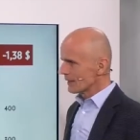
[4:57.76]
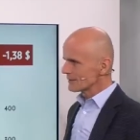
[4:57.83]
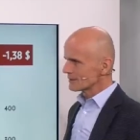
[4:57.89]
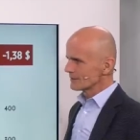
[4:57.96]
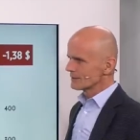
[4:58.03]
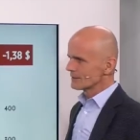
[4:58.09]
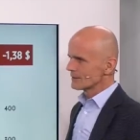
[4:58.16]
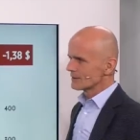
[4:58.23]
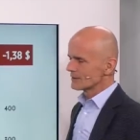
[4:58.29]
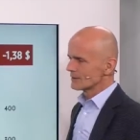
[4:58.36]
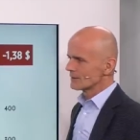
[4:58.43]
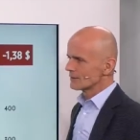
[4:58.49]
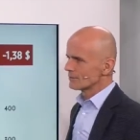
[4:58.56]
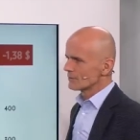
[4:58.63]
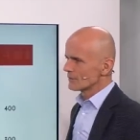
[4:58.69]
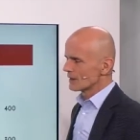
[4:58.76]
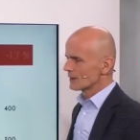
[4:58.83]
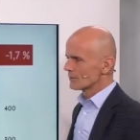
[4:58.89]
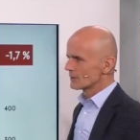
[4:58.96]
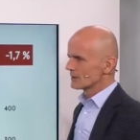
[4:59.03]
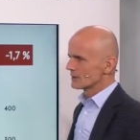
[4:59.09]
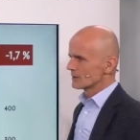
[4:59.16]
Aktie, ähm,
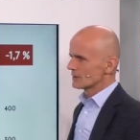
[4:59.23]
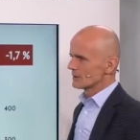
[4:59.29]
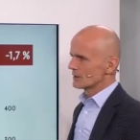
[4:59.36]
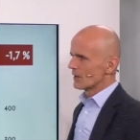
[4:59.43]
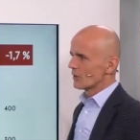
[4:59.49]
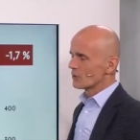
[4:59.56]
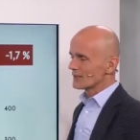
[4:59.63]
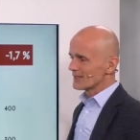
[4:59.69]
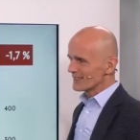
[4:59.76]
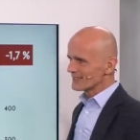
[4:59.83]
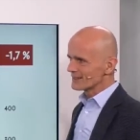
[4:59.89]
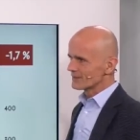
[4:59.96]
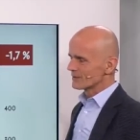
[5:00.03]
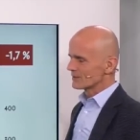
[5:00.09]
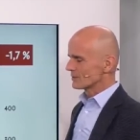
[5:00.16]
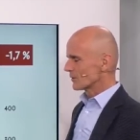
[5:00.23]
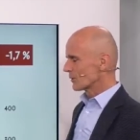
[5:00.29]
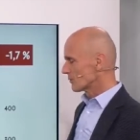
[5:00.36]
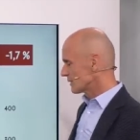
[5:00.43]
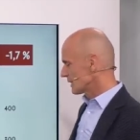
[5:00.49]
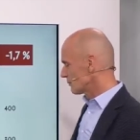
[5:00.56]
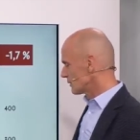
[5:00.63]
aber äh, auch jetzt
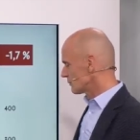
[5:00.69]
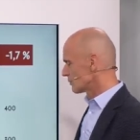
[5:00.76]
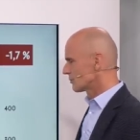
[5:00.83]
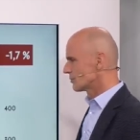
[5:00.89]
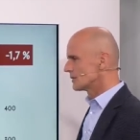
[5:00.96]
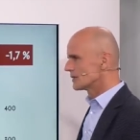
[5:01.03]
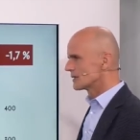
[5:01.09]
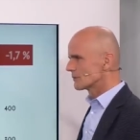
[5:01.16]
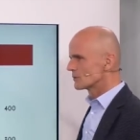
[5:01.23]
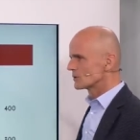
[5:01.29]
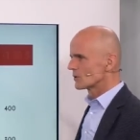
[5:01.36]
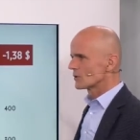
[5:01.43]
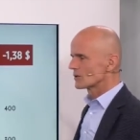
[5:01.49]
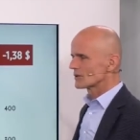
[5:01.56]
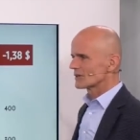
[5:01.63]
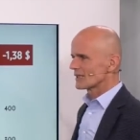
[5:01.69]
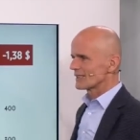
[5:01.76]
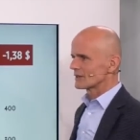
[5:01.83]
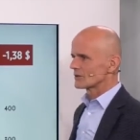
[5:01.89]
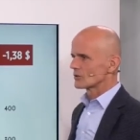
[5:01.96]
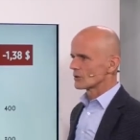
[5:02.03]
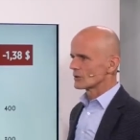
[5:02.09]
auf dem Niveau finde ich immer noch
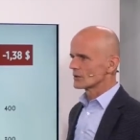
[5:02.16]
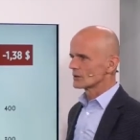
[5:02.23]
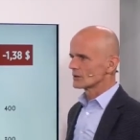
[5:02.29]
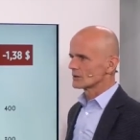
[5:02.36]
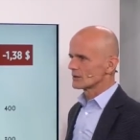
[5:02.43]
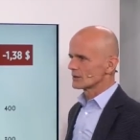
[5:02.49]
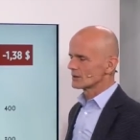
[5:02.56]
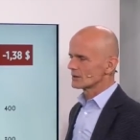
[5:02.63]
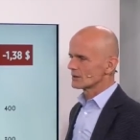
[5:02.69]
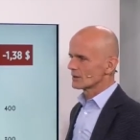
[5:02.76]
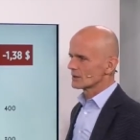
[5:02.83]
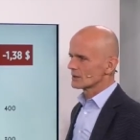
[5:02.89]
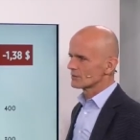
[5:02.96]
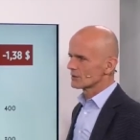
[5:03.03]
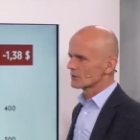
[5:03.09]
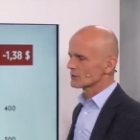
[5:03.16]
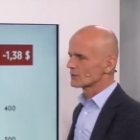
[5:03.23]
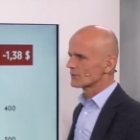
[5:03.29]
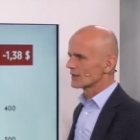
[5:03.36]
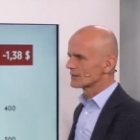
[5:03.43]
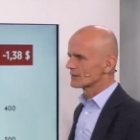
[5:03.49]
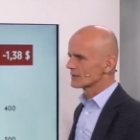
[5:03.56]
recht teuer, denn KGV
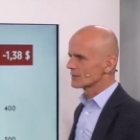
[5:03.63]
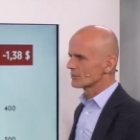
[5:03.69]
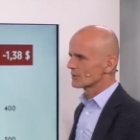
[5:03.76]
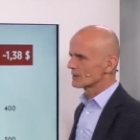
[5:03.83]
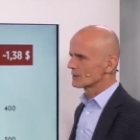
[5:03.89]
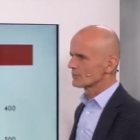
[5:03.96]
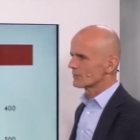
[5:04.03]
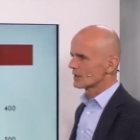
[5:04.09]
20 bei einem